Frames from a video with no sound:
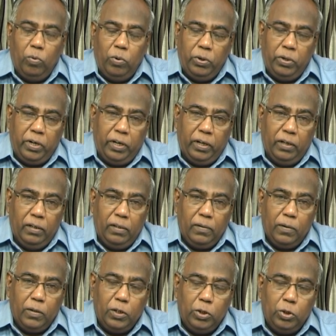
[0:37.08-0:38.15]
ஒன்று
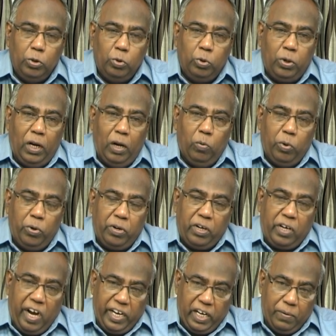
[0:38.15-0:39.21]
நூறில் ஒன்று
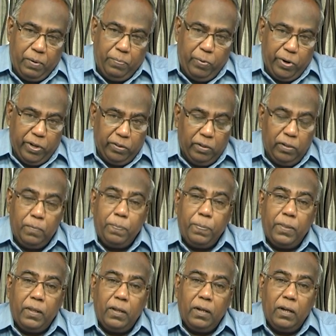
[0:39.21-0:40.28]
காணாமற் போனது
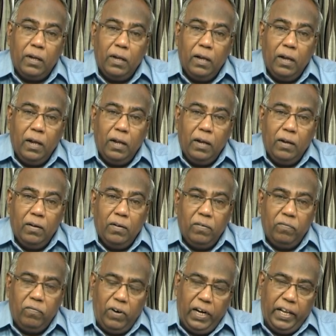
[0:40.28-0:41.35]

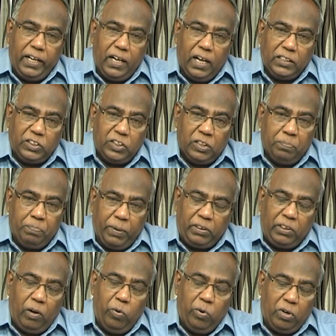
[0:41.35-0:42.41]
வெள்ளிக்காசு
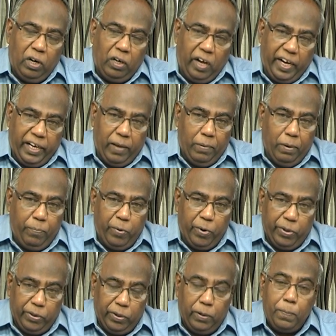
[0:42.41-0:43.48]
பத்தில் ஒன்றில் காணாமல்
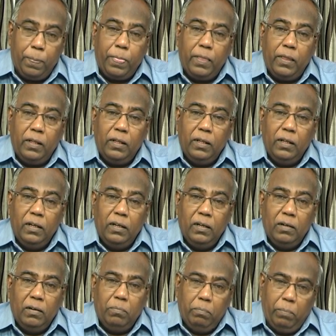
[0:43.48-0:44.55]
போனது
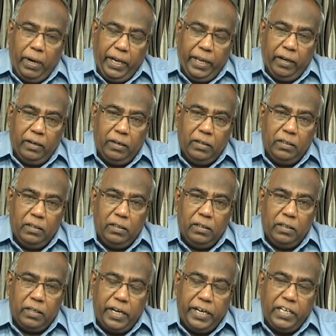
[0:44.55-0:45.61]
மகன்
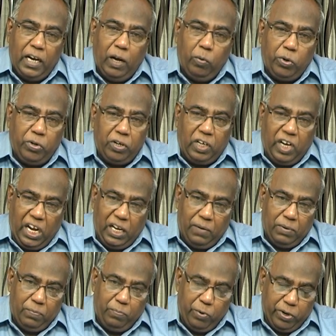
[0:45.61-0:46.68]
ரெண்டில் ஒன்று
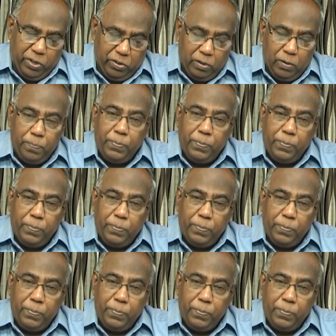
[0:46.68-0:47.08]
காணாமல் போனது